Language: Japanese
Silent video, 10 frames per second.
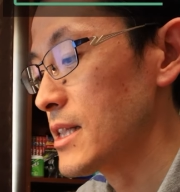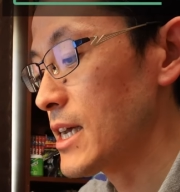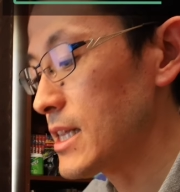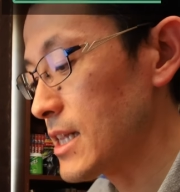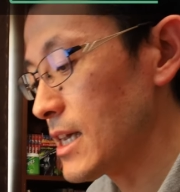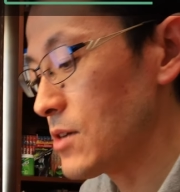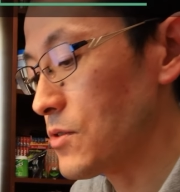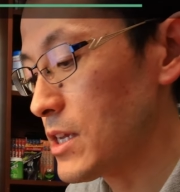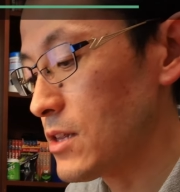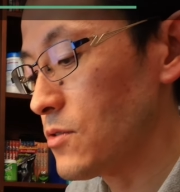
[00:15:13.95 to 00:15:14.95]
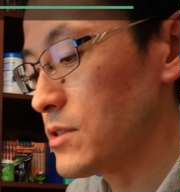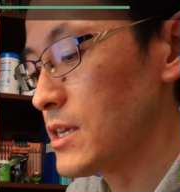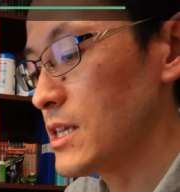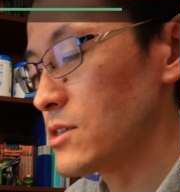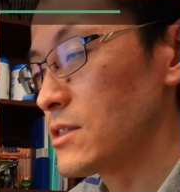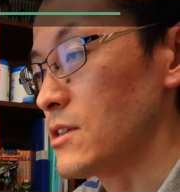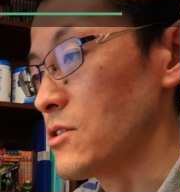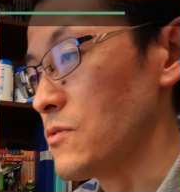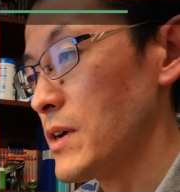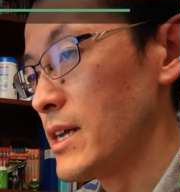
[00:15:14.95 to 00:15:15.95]
大体これに載ってるやつってい
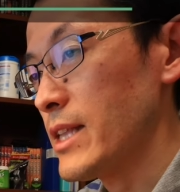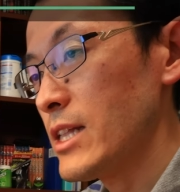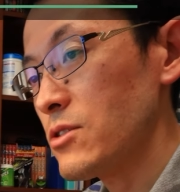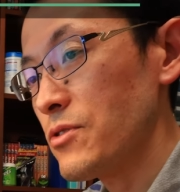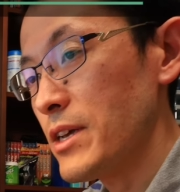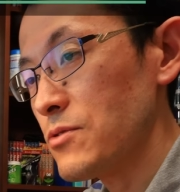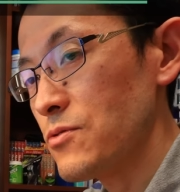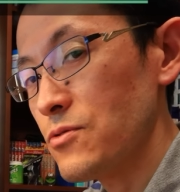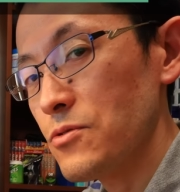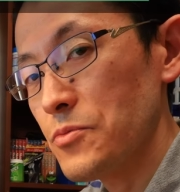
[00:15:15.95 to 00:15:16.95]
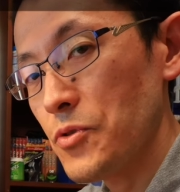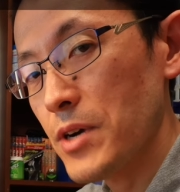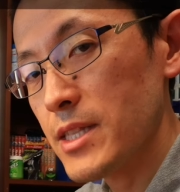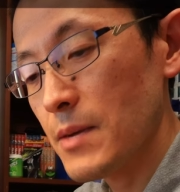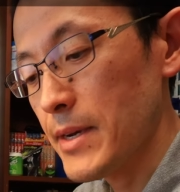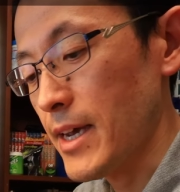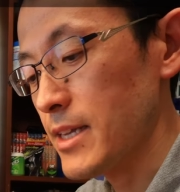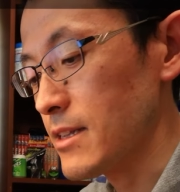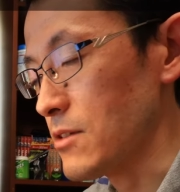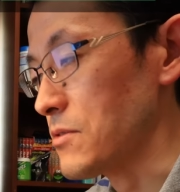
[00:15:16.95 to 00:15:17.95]
うのはなんとなく風貌が頭に
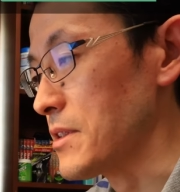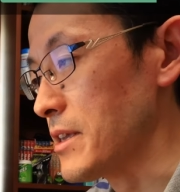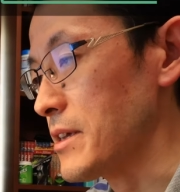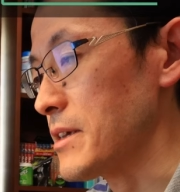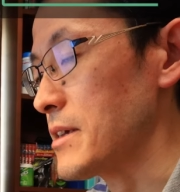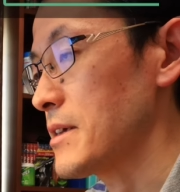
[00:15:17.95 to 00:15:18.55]
入っていて